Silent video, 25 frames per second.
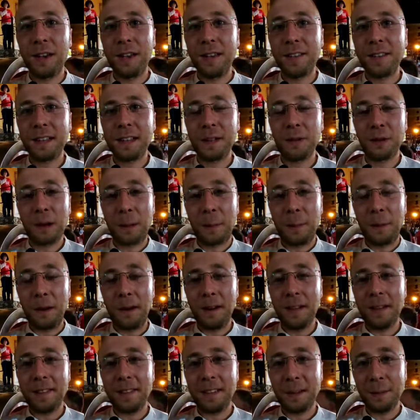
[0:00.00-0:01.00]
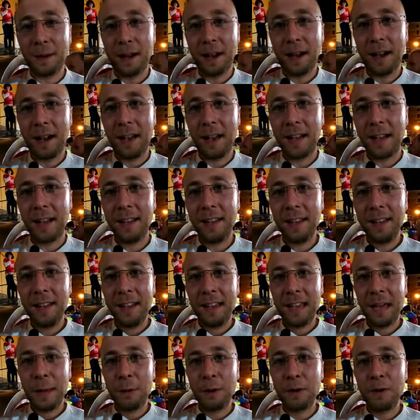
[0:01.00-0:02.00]
è stata una bellissima
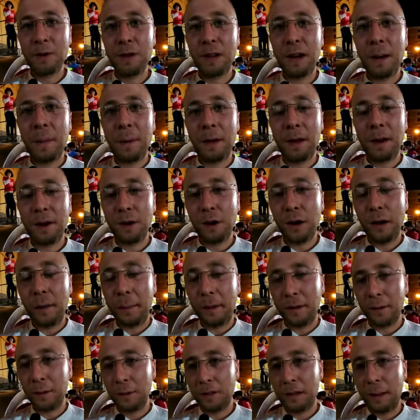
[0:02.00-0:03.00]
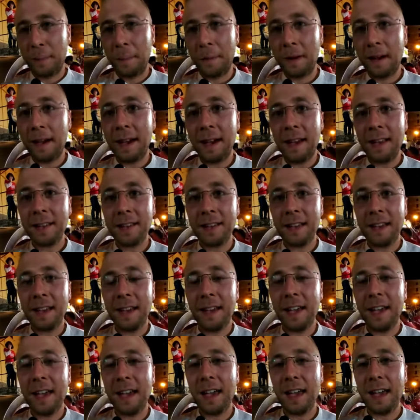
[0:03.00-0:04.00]
emozione per noi, per tutto il paese